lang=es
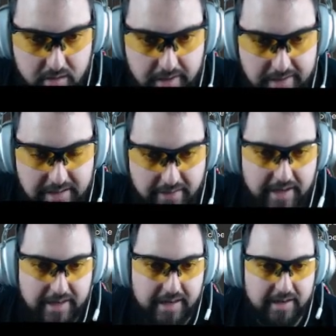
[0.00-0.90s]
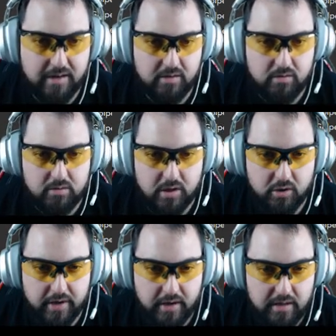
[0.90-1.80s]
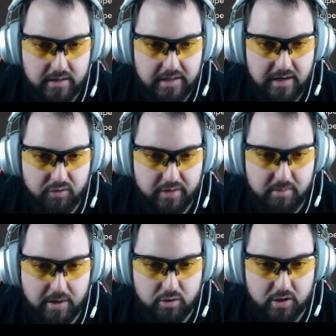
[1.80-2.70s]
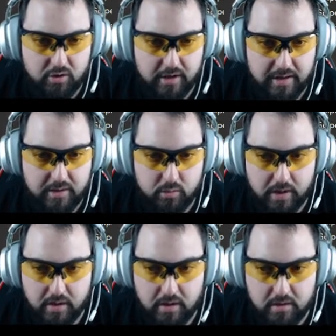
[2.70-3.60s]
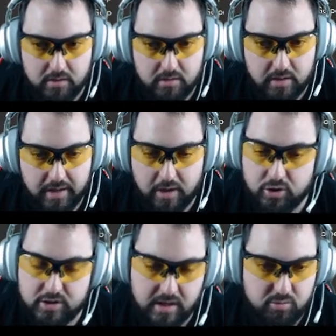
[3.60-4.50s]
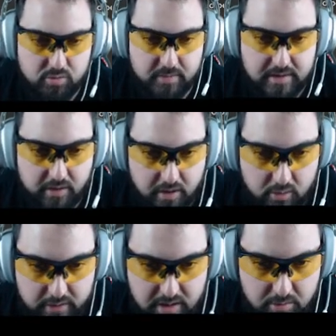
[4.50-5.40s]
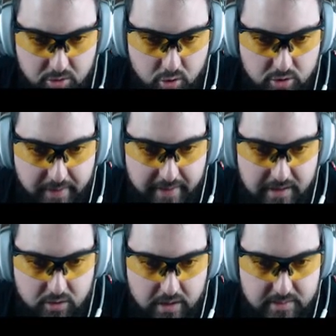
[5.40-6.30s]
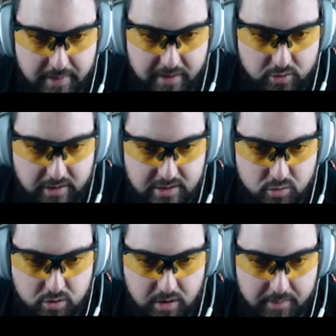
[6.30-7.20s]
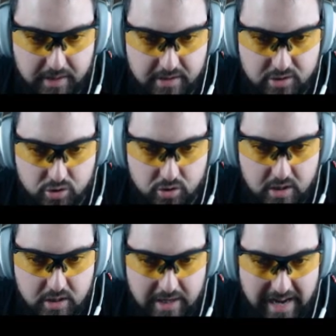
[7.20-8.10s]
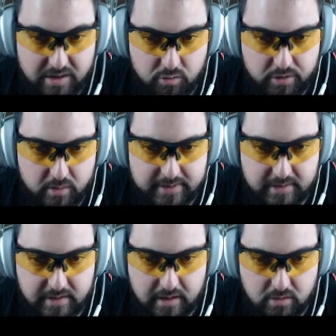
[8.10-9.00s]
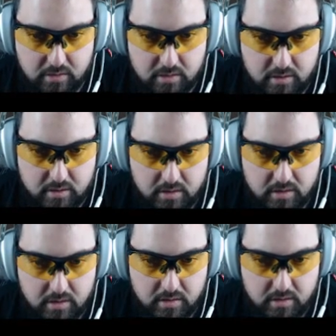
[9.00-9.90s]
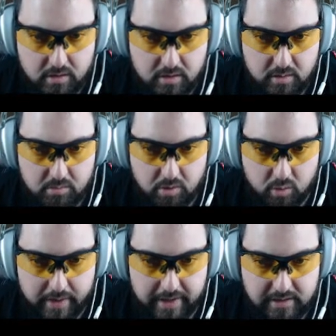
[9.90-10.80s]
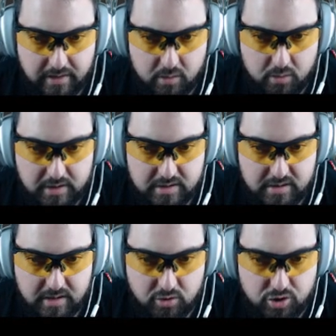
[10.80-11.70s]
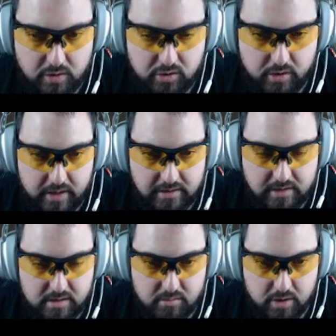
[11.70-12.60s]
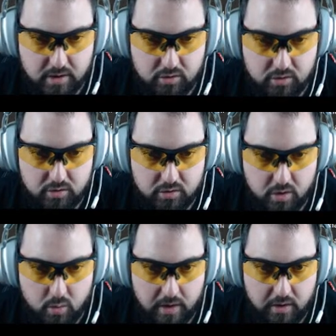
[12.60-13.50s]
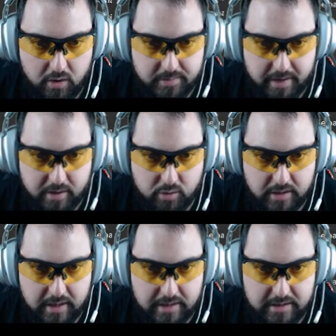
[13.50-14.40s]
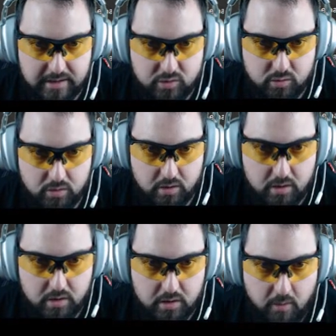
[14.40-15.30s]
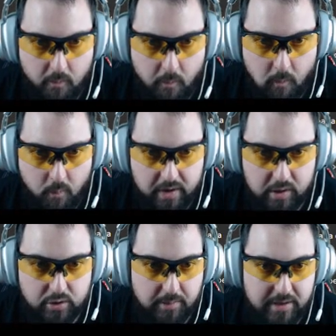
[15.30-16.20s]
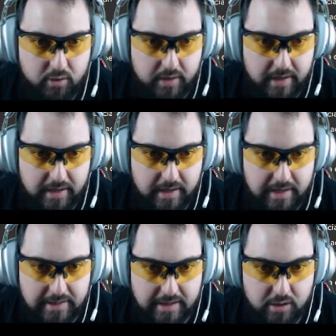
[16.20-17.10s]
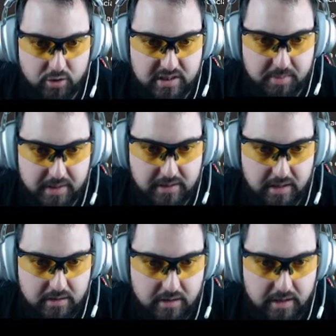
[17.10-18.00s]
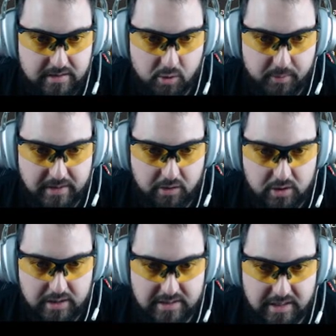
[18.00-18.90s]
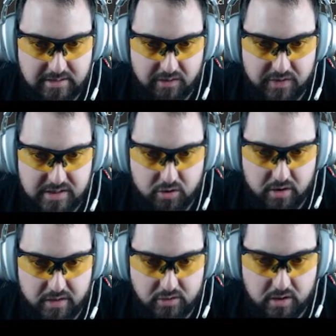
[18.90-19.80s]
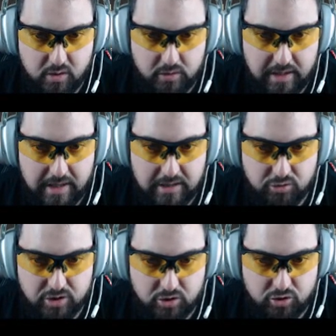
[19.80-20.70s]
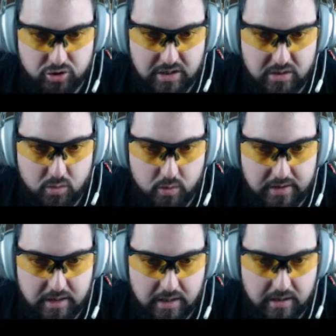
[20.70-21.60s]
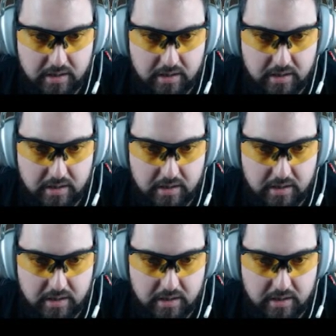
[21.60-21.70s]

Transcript: Es la de la carga, ¿no? Creo que era. Y la fuerza y valor creo que era la de curar. Ahora lo echaremos un vistazo ahora cuando entremos. Luego espada, espada corta y escudo también han hecho... Han reducido bastante el daño. Bueno, 40, 50, 60, no sé cuánto antes. Porque no, no he jugado espada corta y escudo. Y luego también lo que el ataque con sprint, ¿eh? Se ha aumentado el desgaste físico de 150 a 250.